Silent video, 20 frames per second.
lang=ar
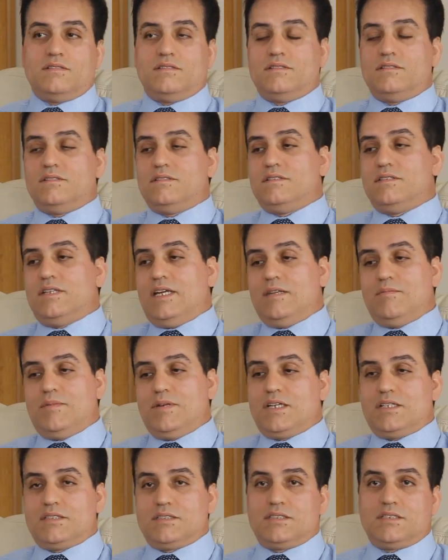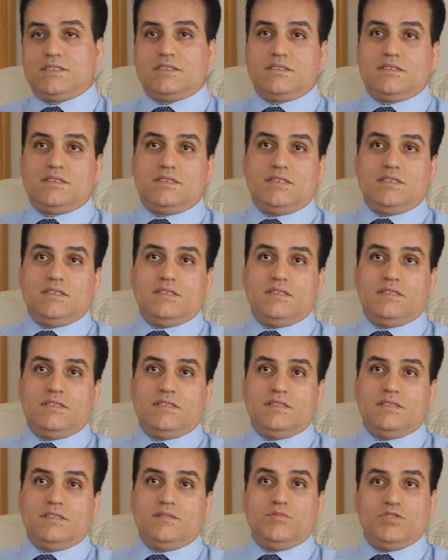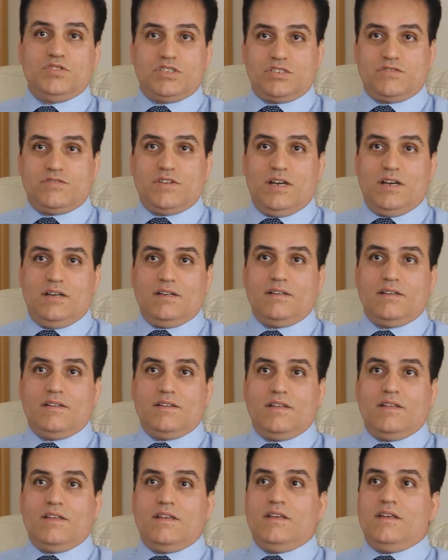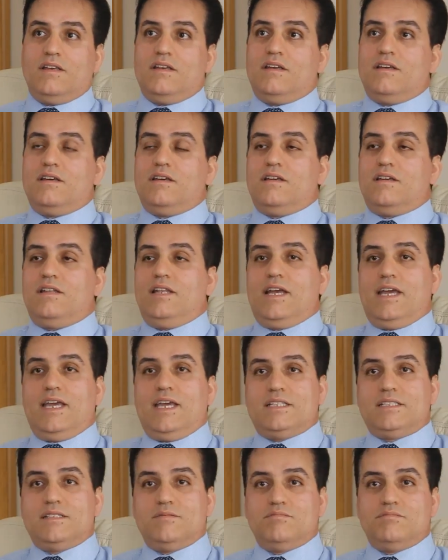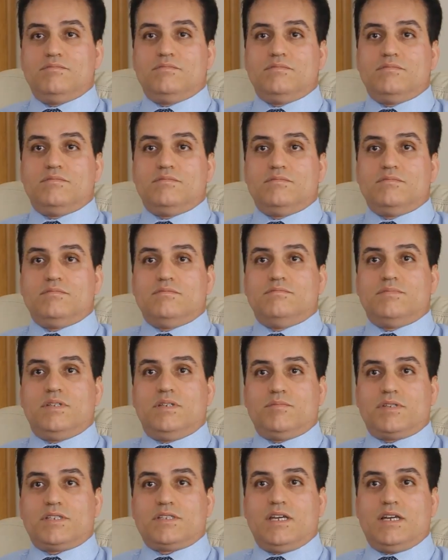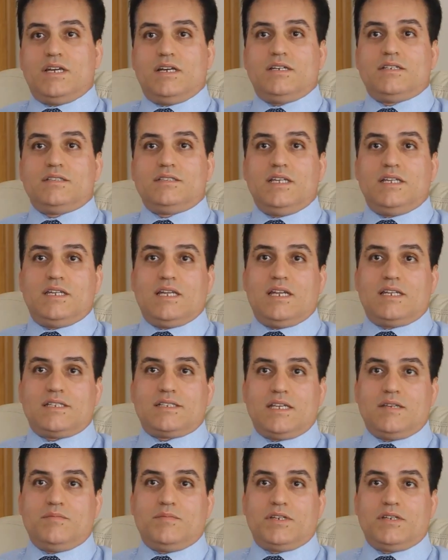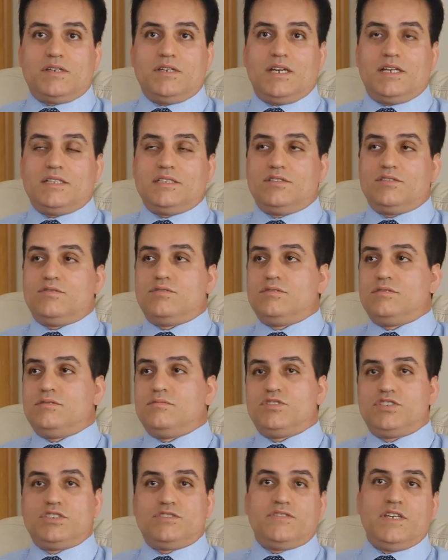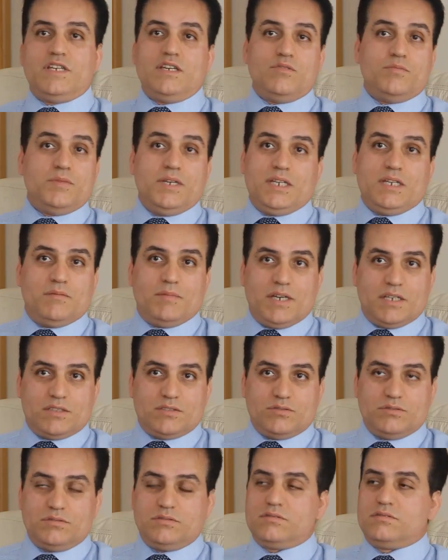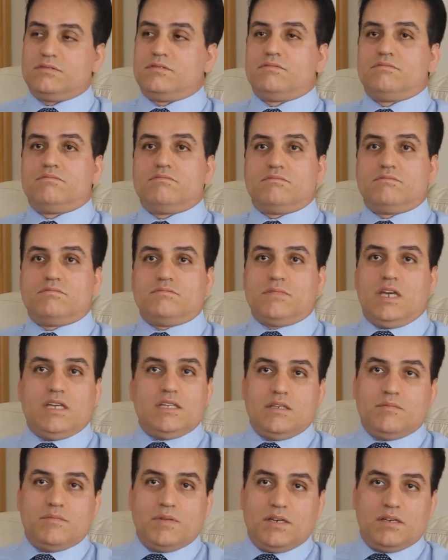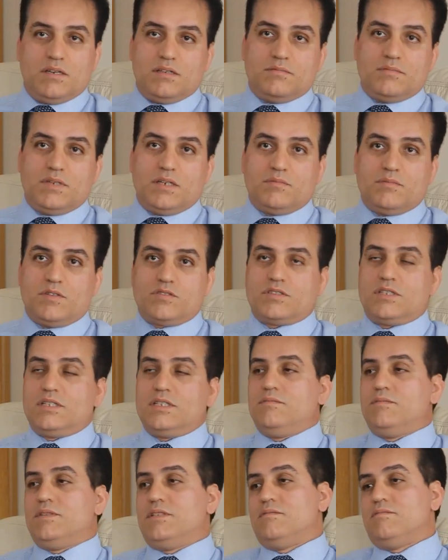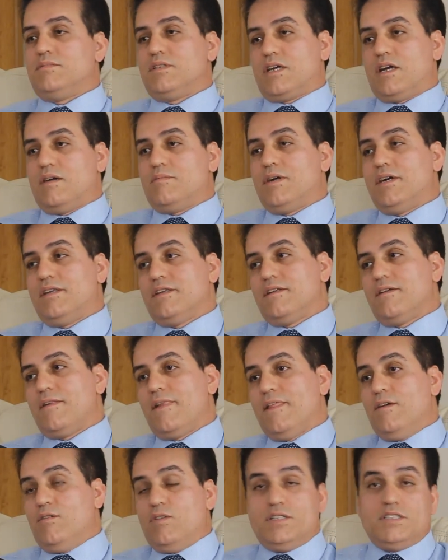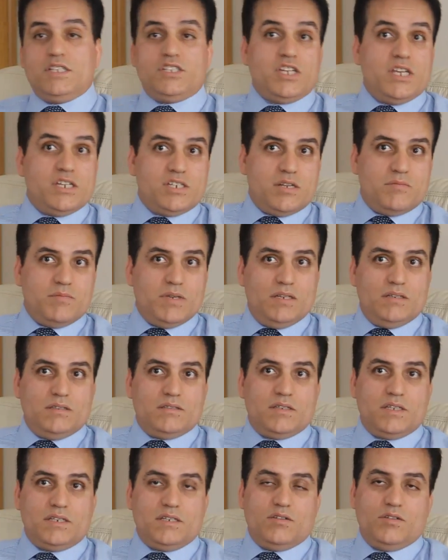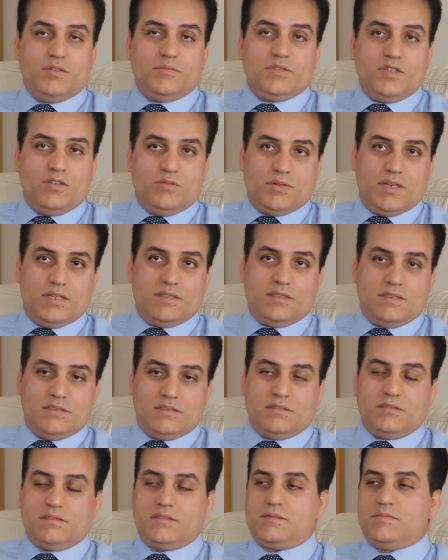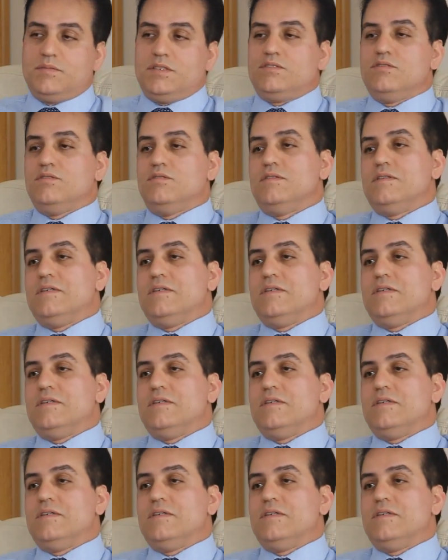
على ما كنظن المستشفى آه، اللي غيهتم بالمرضى ديال الزهايمر اللي غادي يكون مستشفى يومي على ما اظن هذا ما ما وصل لي من الخبر وهذا شيء جميل انه يبداو بهذا سميتو